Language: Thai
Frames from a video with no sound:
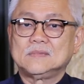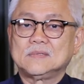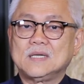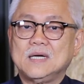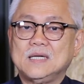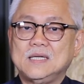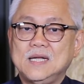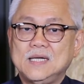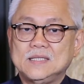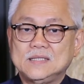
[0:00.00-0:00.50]
ค
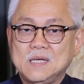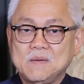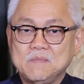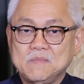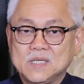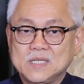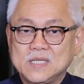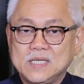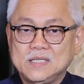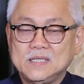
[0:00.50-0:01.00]
ณะธรรม
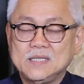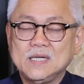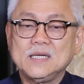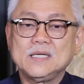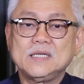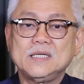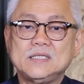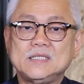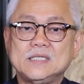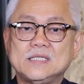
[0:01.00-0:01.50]
กิจใน
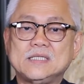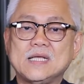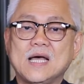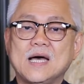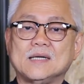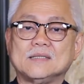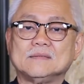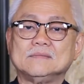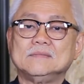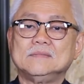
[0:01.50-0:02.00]
คิสจัก
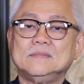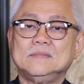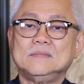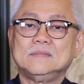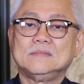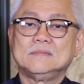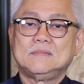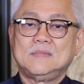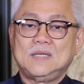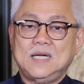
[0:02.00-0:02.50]
ร
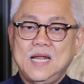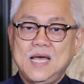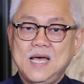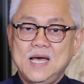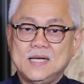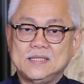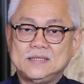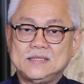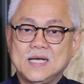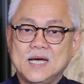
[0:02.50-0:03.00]
และ
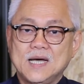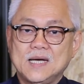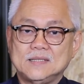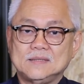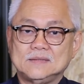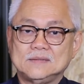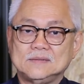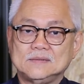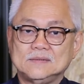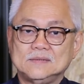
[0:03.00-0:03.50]
อาจารย์
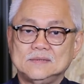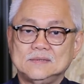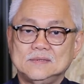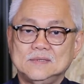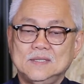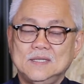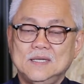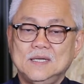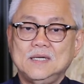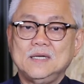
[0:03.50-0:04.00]

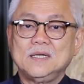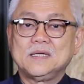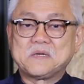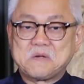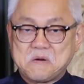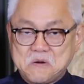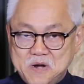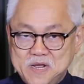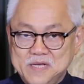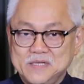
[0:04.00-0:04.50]

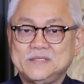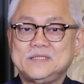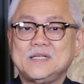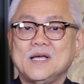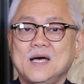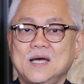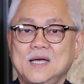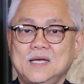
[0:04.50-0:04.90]
เกรงใจ